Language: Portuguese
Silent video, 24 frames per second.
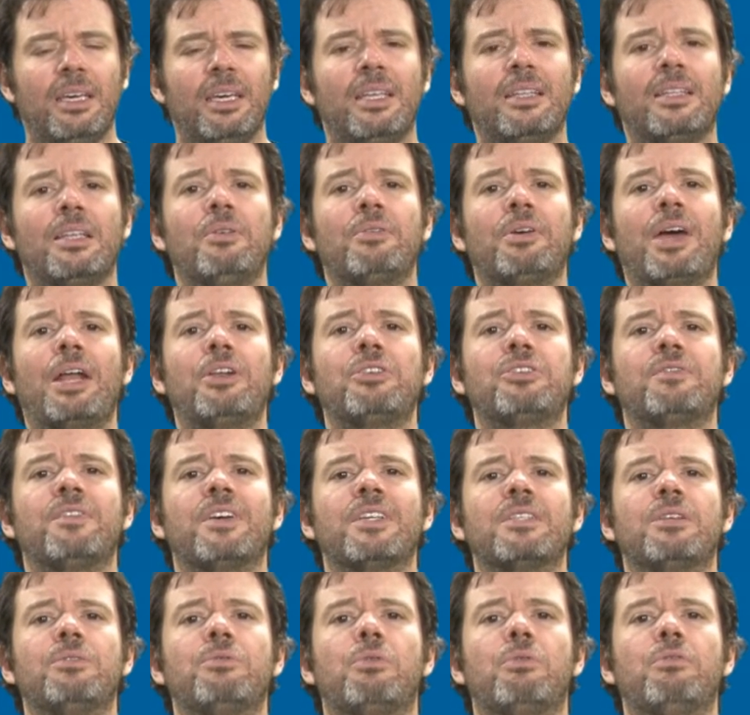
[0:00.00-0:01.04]
Então eu quero te
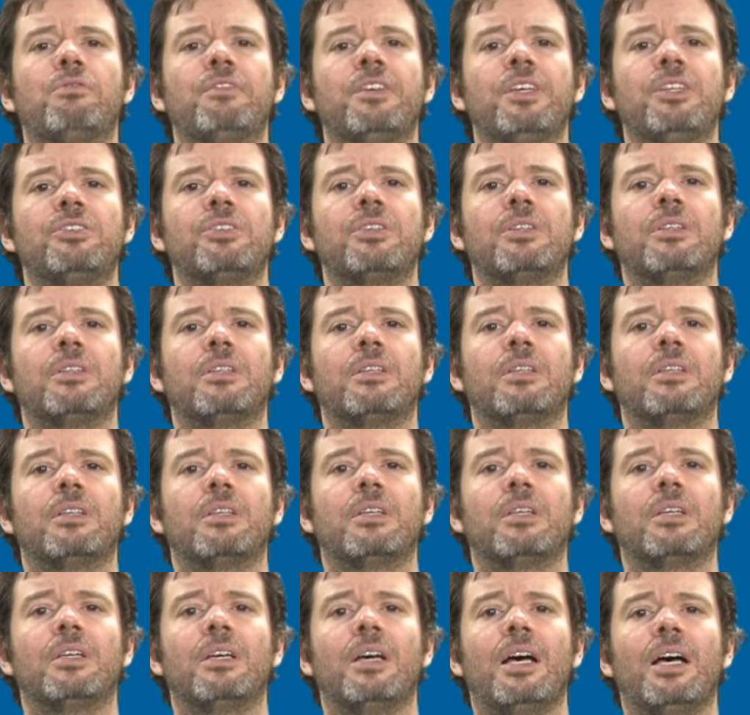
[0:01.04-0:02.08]
fazer um convite.
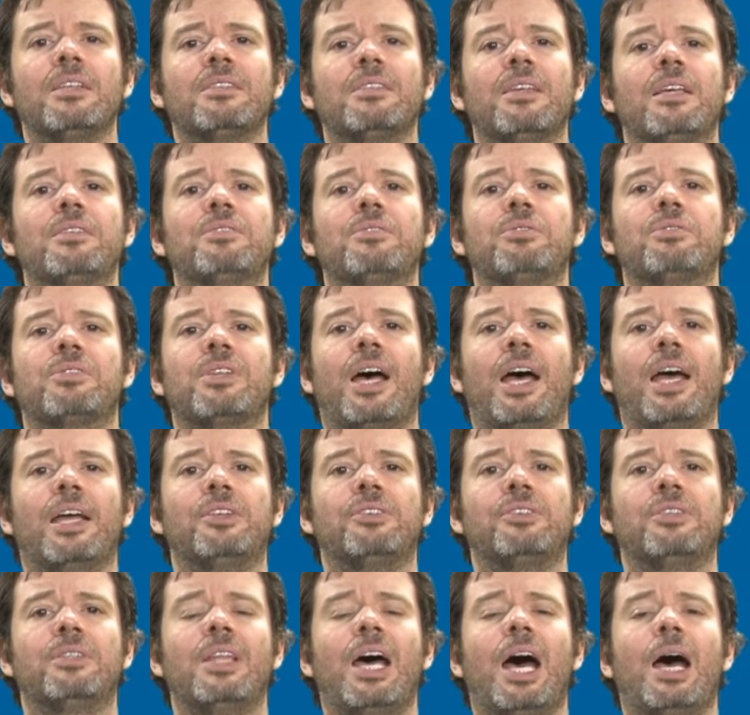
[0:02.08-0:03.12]
Acesse o
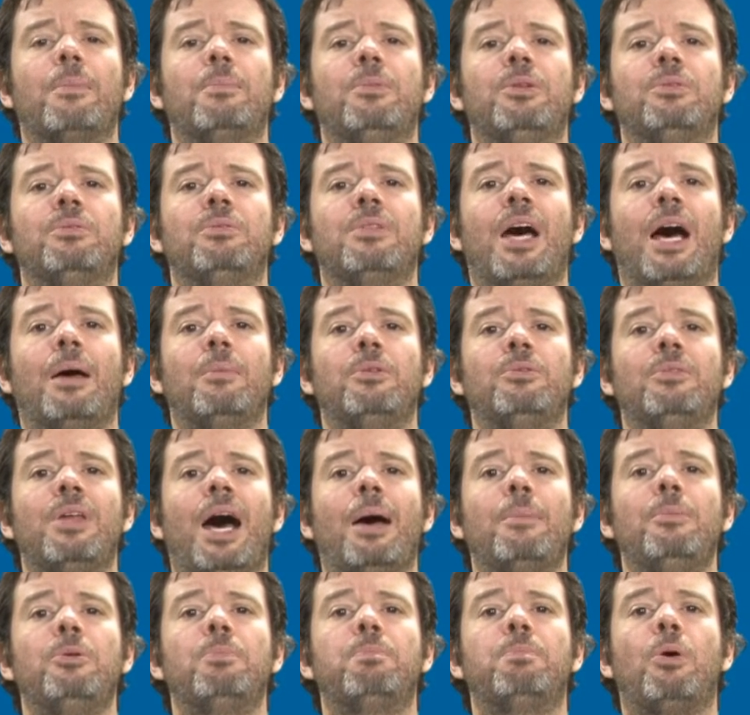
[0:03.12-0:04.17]
site
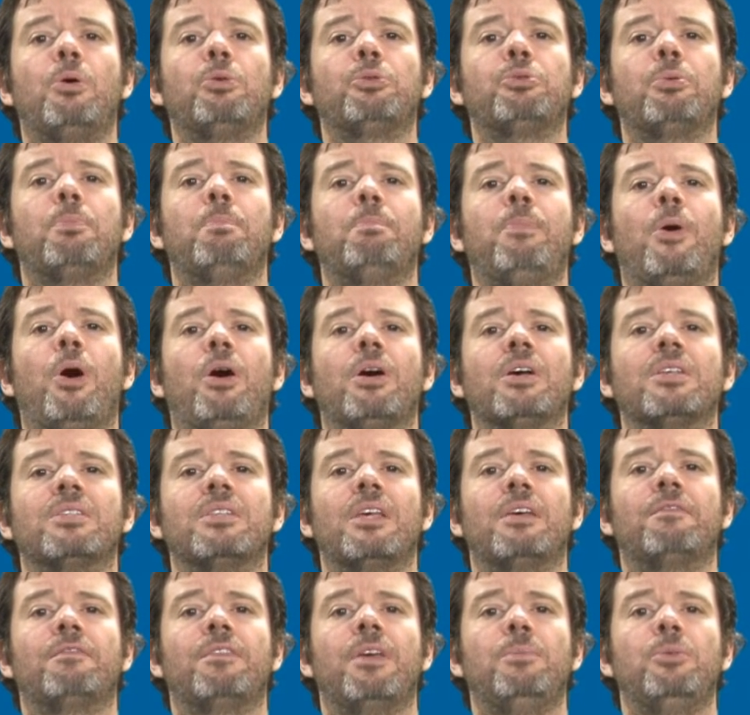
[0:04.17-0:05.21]

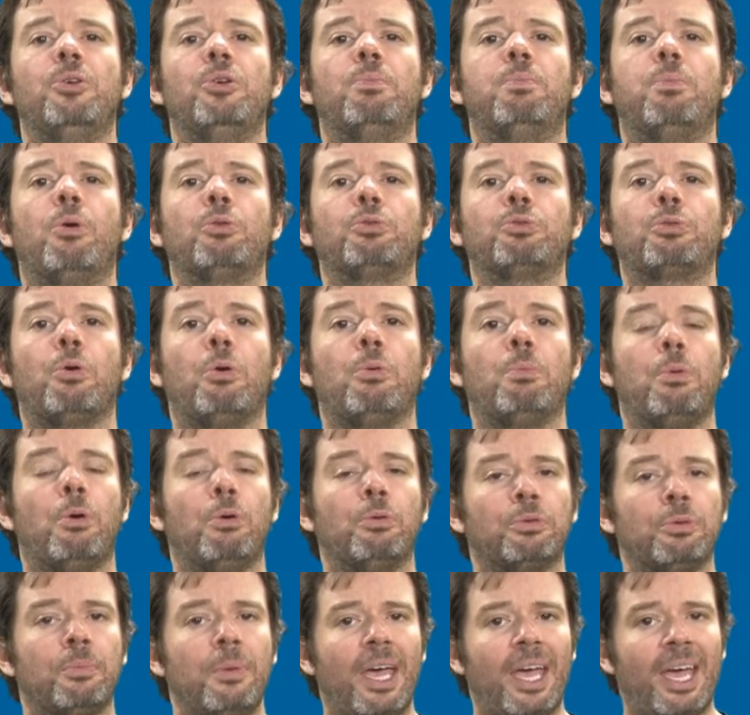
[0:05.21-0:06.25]

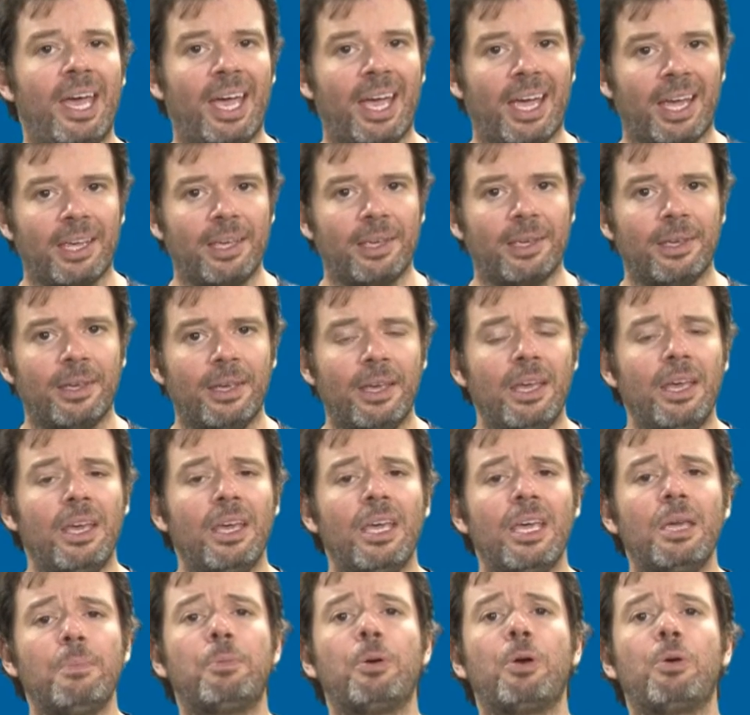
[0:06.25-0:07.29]
www.posfmu.com.br
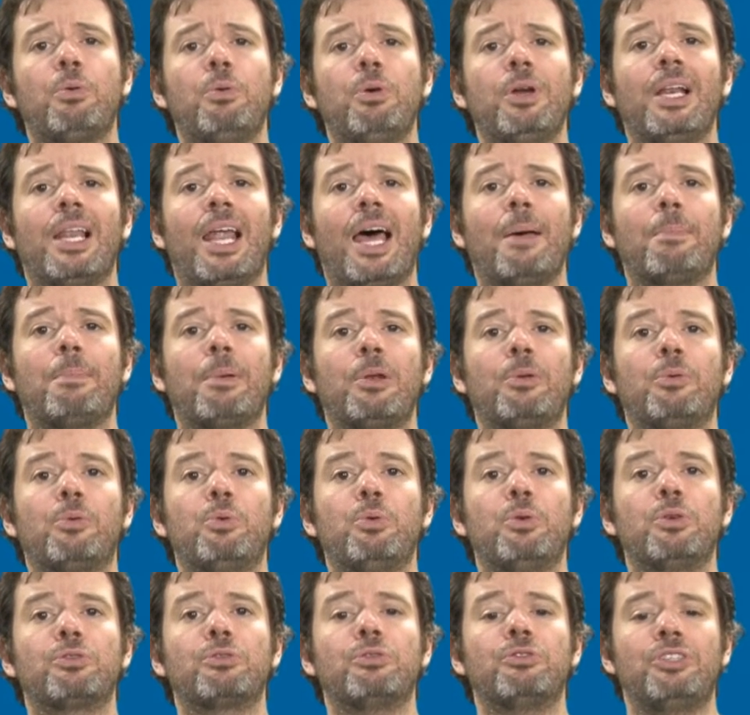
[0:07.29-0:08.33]
e procure lá pelo
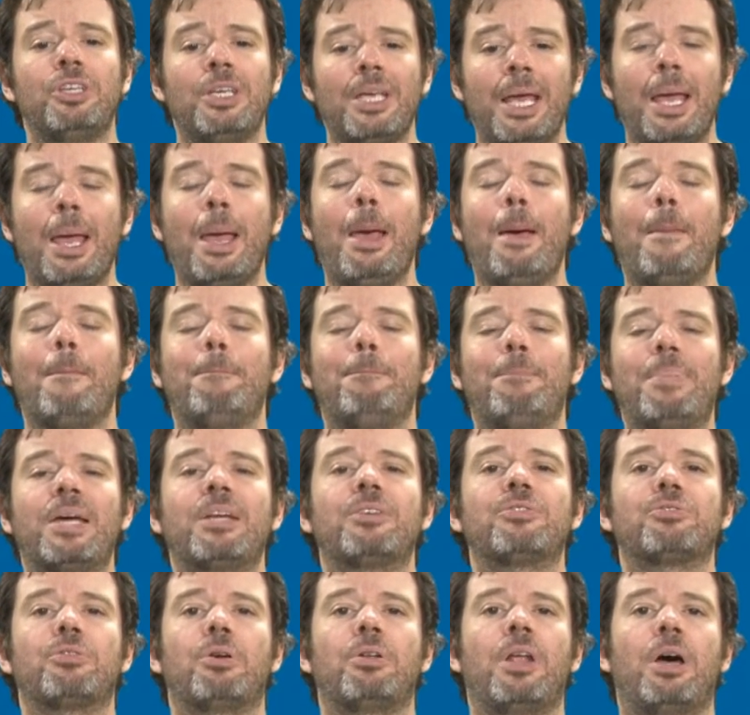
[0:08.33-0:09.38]
curso de
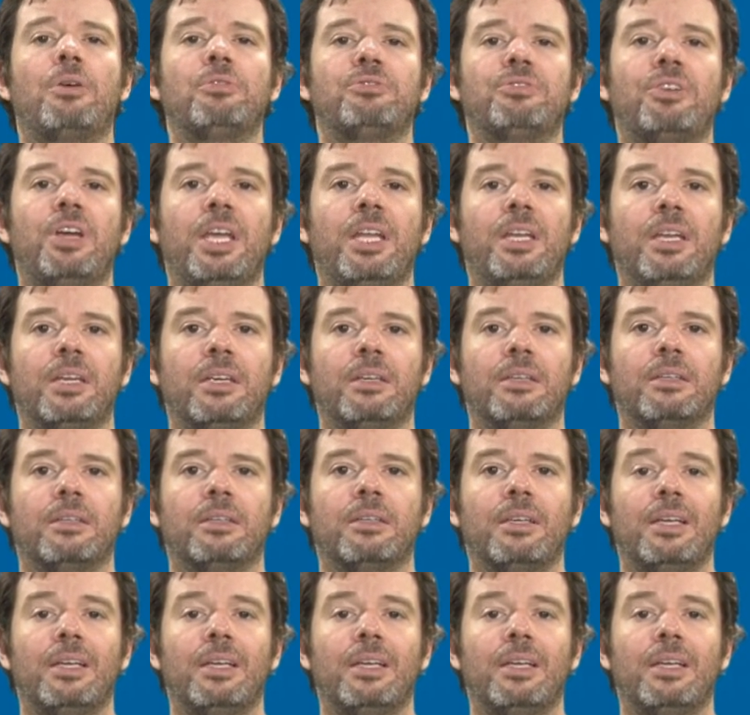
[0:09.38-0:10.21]
Personal Training.